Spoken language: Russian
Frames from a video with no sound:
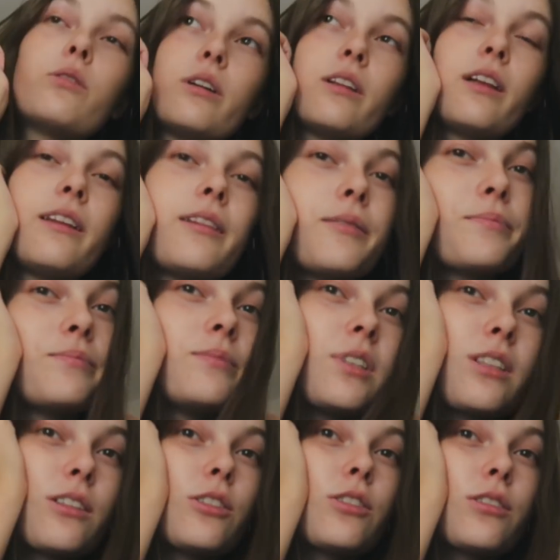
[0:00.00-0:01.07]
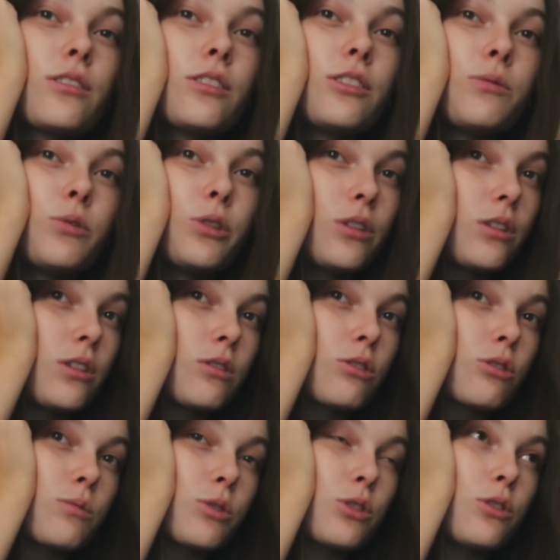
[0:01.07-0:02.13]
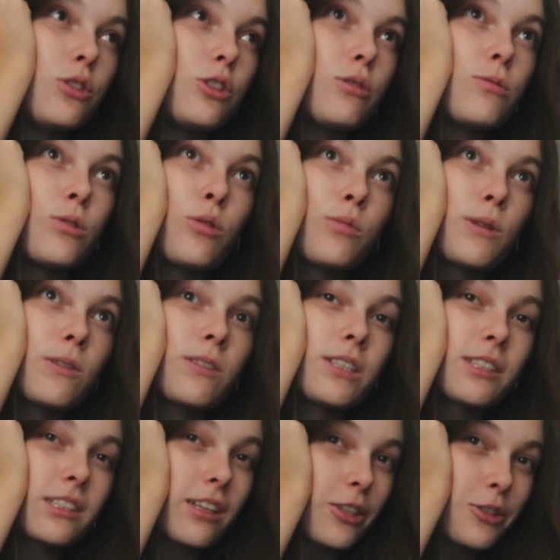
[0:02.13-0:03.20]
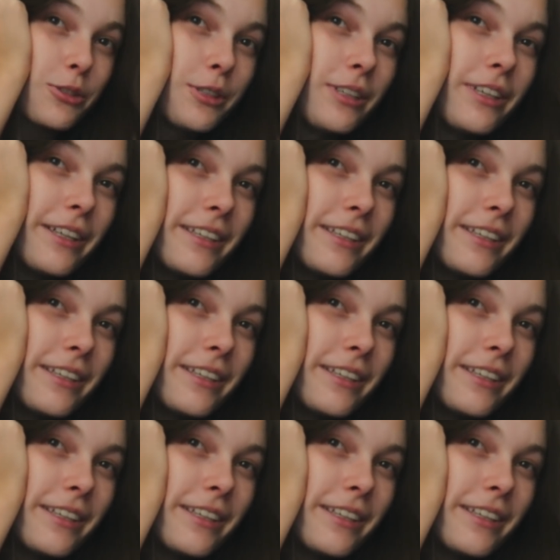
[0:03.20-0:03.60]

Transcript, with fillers: Ой, ладно, мне кажется, за сегодня я уже больше ничего умного не скажу.